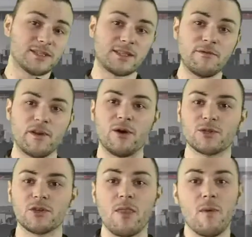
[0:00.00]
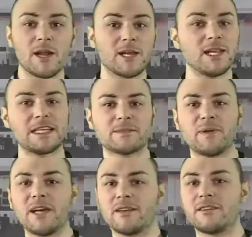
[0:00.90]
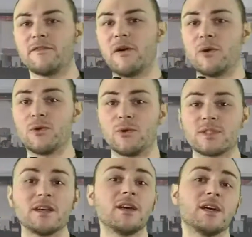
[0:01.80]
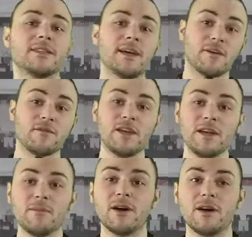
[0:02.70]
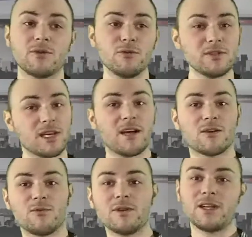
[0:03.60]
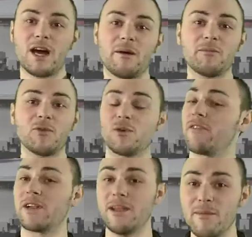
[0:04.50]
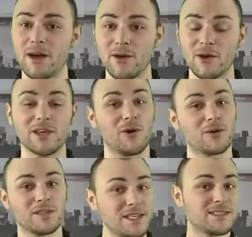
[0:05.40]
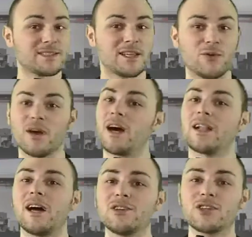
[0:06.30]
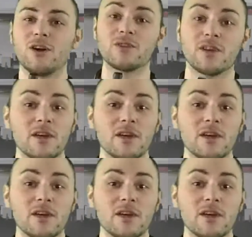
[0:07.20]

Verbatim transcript: sind wir auch schon bei den Let's Player TV News. Tja, wie immer, guten Tag, guten Abend oder wann immer ihr euch auch diese Sendung gerade anschaut.